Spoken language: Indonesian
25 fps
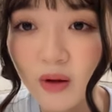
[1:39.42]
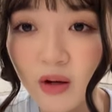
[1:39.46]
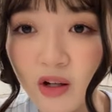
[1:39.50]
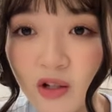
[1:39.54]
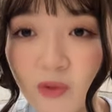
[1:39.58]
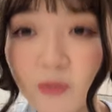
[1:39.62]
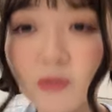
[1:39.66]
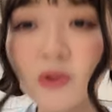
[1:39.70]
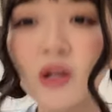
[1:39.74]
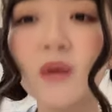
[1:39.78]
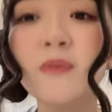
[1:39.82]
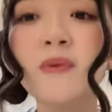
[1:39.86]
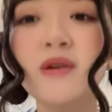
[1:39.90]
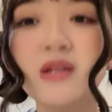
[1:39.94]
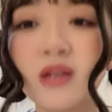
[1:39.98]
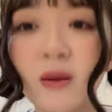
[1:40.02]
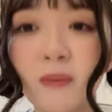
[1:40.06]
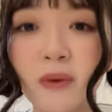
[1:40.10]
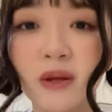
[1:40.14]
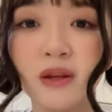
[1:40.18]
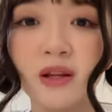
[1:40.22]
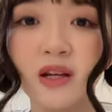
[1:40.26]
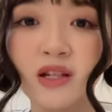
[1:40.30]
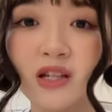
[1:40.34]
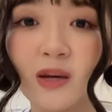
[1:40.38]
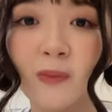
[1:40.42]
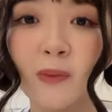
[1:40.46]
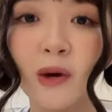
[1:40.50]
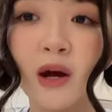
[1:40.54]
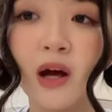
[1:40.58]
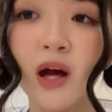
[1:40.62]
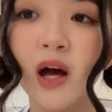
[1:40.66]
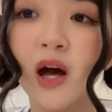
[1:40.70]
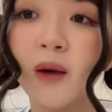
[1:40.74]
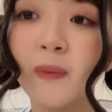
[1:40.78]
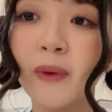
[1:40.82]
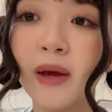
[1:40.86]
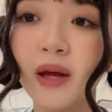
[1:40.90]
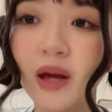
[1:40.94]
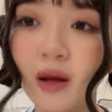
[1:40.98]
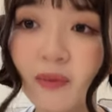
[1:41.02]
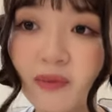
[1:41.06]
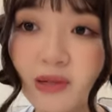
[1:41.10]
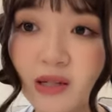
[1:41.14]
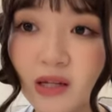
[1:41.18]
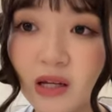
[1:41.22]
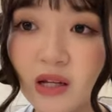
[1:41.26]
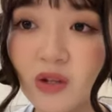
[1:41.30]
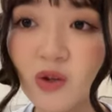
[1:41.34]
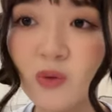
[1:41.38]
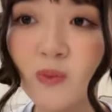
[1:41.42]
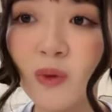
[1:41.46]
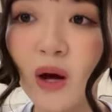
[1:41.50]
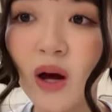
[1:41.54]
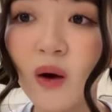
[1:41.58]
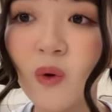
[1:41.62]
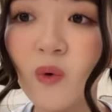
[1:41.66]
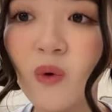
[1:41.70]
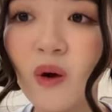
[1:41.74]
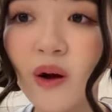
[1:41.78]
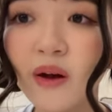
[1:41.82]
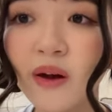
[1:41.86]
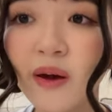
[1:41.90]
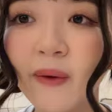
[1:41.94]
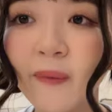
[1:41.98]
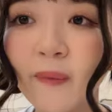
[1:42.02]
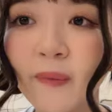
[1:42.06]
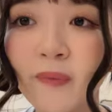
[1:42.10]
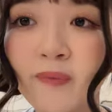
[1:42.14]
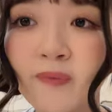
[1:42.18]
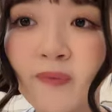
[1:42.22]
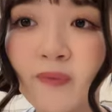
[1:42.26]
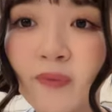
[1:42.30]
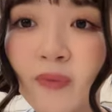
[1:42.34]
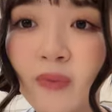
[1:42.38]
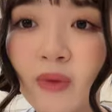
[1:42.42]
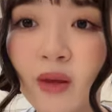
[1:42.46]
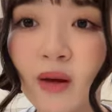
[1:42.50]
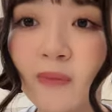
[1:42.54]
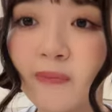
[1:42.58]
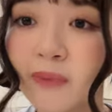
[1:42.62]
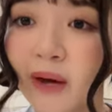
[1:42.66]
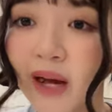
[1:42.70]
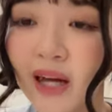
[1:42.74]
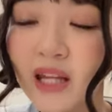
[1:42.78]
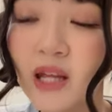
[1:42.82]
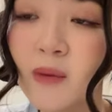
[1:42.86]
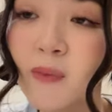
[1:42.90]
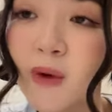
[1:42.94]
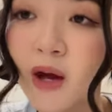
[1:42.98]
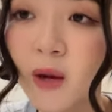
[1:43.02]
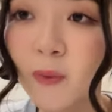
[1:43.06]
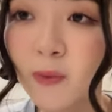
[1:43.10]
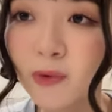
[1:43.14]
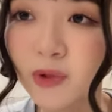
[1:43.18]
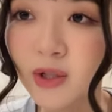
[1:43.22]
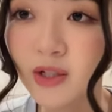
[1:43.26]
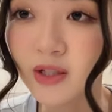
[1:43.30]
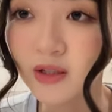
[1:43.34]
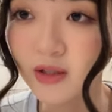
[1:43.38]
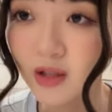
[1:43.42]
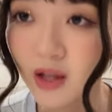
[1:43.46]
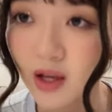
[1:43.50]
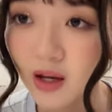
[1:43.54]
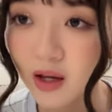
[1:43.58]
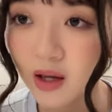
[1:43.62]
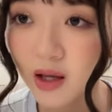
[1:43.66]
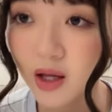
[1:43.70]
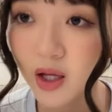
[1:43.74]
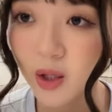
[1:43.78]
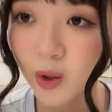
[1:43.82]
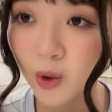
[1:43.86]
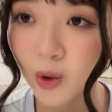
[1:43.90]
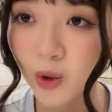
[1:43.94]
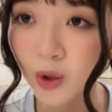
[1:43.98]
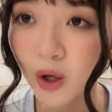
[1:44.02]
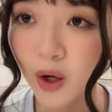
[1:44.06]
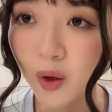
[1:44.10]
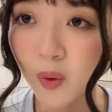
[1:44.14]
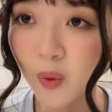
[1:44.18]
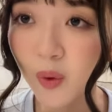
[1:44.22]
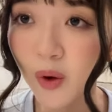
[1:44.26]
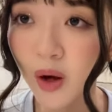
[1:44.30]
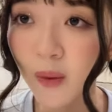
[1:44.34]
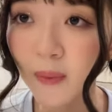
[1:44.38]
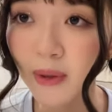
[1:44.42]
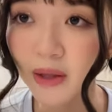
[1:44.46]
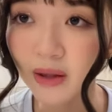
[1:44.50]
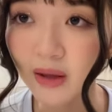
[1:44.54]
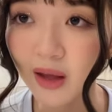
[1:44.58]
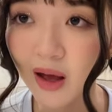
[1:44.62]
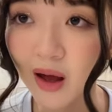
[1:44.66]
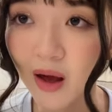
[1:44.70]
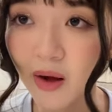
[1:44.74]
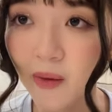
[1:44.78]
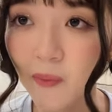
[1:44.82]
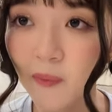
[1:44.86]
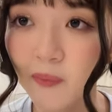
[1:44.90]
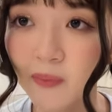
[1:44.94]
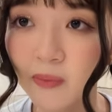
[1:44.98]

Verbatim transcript: sebenarnya bisa minta sama kakak makeup sih cuma aku kayak pengennya pakai punya sendiri gitu loh. aku nggak betah